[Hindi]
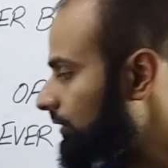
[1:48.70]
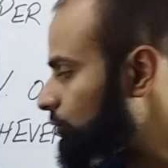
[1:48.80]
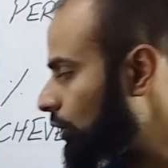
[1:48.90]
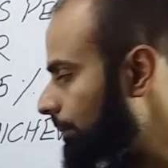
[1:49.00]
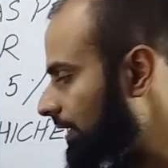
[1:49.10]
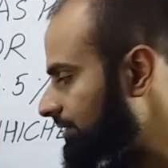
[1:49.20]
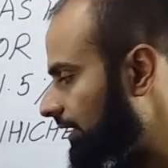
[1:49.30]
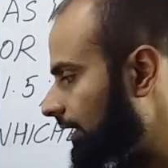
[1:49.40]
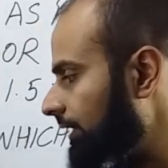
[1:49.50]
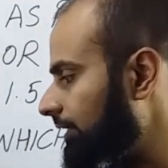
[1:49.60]
जो आपका
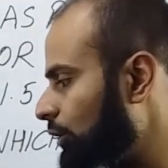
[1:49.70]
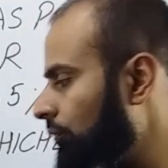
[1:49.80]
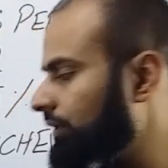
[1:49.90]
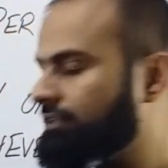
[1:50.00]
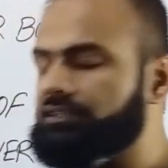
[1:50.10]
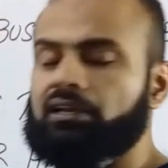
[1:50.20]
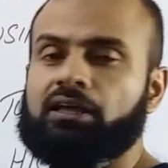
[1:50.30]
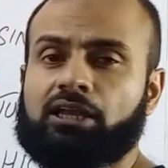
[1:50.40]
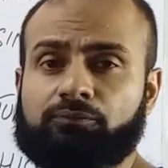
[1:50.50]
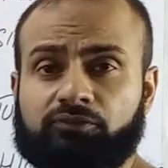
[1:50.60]
सालाना टर्न ओवर या
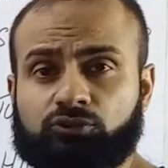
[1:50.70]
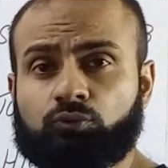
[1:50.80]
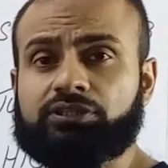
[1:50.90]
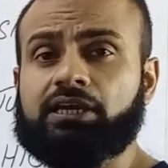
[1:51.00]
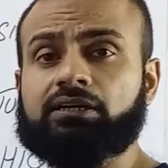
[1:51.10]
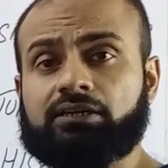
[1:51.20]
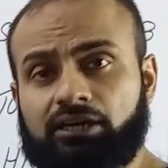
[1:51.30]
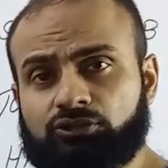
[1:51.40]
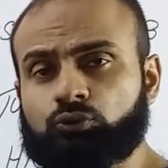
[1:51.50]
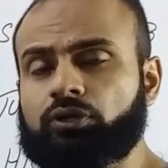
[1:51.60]
सालाना वसूलियाँ
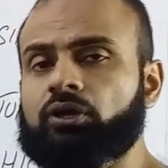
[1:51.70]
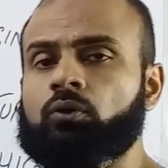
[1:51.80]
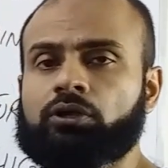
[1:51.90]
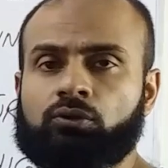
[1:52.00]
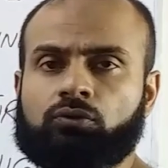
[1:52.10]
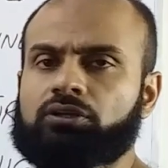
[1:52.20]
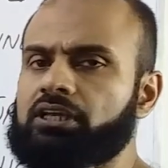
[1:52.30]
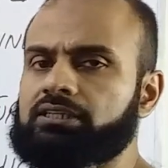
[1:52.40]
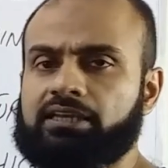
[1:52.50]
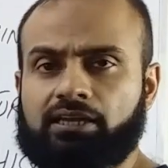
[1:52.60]
कर चुके होंगे उनको
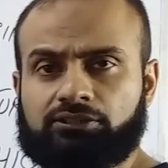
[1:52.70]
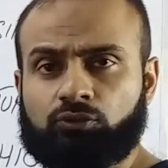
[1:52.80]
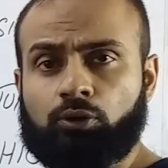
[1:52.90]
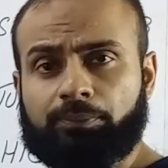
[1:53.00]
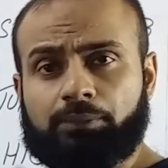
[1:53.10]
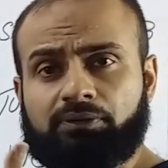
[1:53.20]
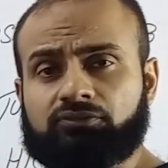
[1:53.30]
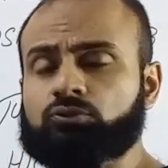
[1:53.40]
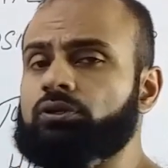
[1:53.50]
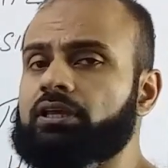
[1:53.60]
लिया जाएगा जो अपने भी
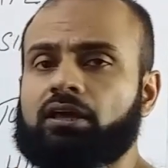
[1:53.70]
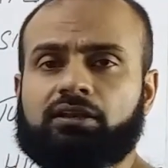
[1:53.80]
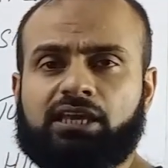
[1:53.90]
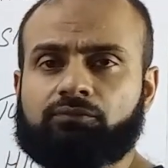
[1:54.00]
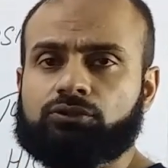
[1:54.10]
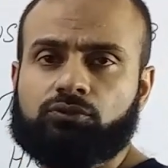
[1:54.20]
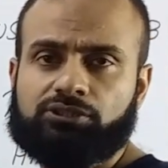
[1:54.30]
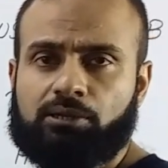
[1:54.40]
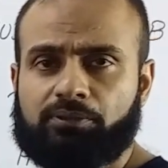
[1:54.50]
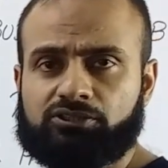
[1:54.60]
वसूली करनी है वो उसको
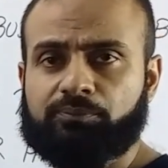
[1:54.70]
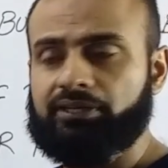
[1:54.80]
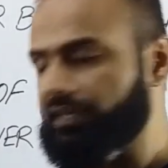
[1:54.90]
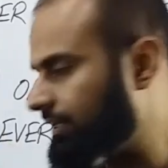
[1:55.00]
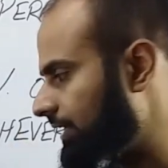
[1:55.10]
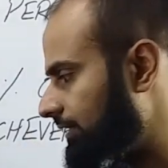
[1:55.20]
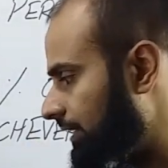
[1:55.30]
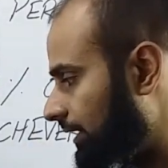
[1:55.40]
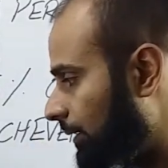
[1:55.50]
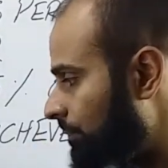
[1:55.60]
शामिल इसमें नहीं किया
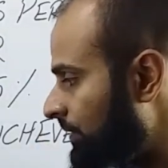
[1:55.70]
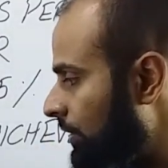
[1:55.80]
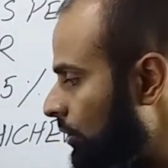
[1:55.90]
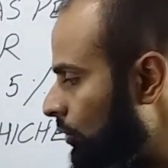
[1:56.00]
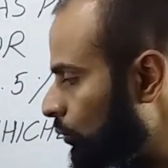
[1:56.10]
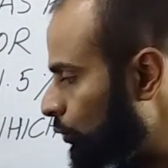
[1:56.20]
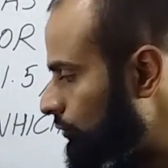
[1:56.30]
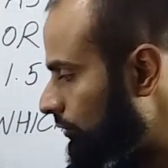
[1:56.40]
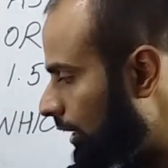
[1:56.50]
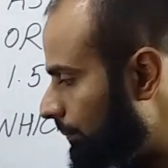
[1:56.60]
जाएगा वो
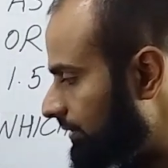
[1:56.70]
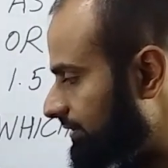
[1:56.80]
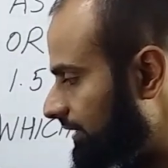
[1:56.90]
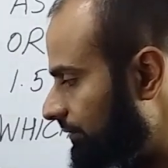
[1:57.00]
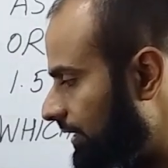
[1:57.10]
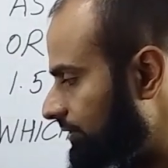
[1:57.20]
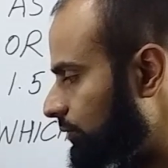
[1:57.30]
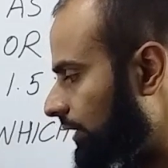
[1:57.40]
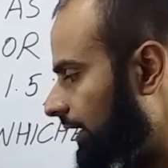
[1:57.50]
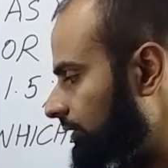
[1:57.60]
जो आप रिसीव कर
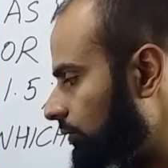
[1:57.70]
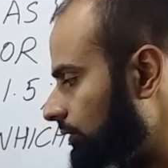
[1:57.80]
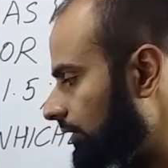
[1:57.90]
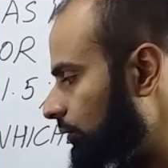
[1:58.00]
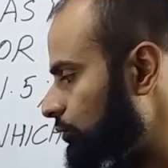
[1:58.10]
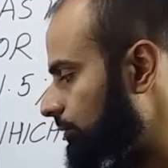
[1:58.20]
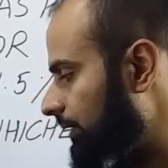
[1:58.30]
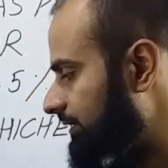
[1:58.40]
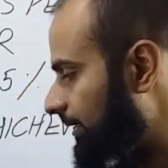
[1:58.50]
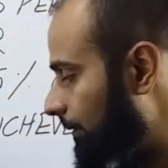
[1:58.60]
चुके हैं टोटल
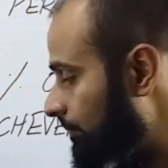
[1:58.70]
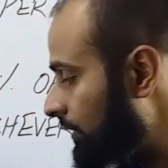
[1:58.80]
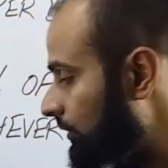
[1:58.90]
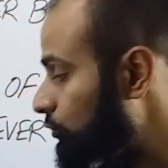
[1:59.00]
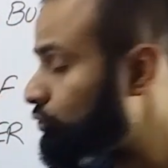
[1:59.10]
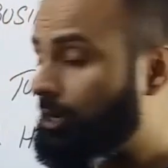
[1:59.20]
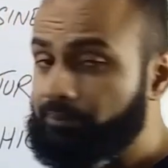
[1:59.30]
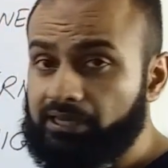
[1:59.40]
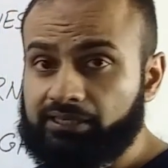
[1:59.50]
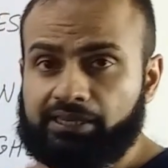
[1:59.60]
उसमें से जो
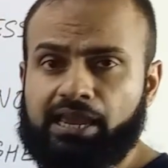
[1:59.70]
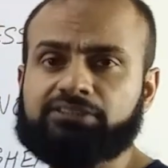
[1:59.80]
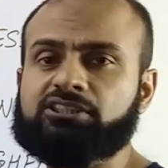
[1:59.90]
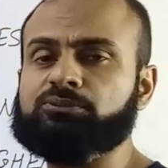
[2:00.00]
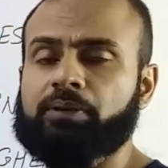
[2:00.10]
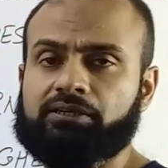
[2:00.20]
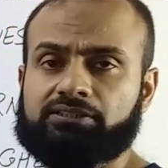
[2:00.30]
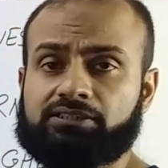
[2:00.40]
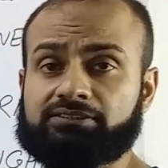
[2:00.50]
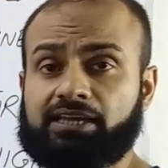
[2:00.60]
आपके कैश
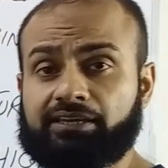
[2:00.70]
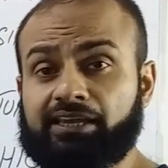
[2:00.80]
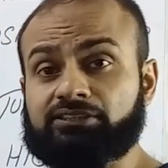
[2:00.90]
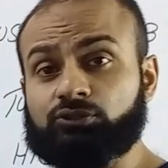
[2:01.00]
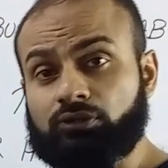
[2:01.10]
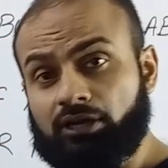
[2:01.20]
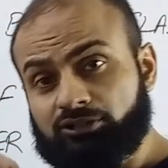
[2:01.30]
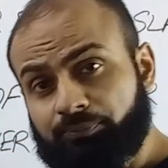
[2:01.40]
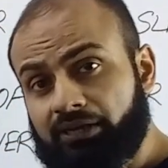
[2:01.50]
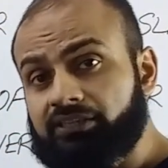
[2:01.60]
एक्सपेंडिचर्स हैं अगेन जो
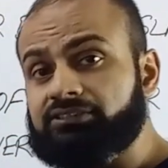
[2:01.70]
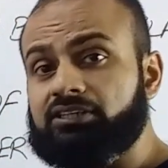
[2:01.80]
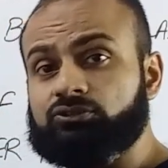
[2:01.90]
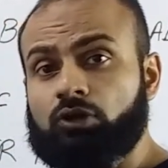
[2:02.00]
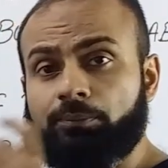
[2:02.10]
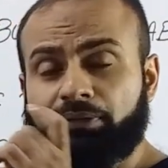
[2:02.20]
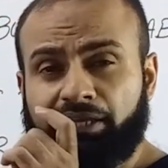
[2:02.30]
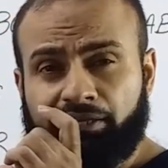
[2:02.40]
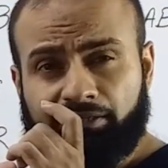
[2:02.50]
एक्सपेंडिचर जो आपने